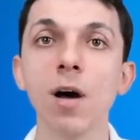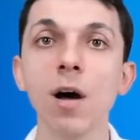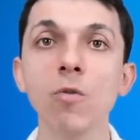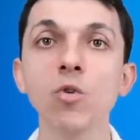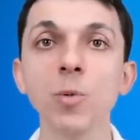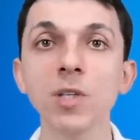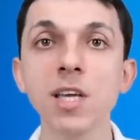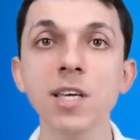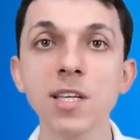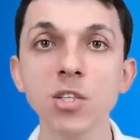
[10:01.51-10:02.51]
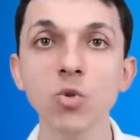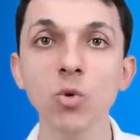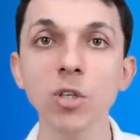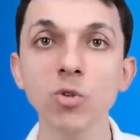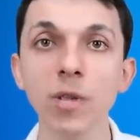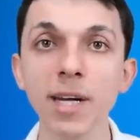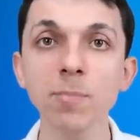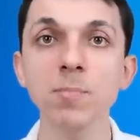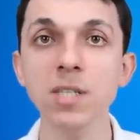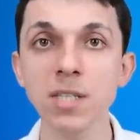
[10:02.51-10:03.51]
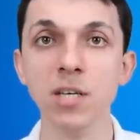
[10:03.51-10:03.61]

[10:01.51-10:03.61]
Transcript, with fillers: ve Avrupa'da ilk giriş noktası olarak bizi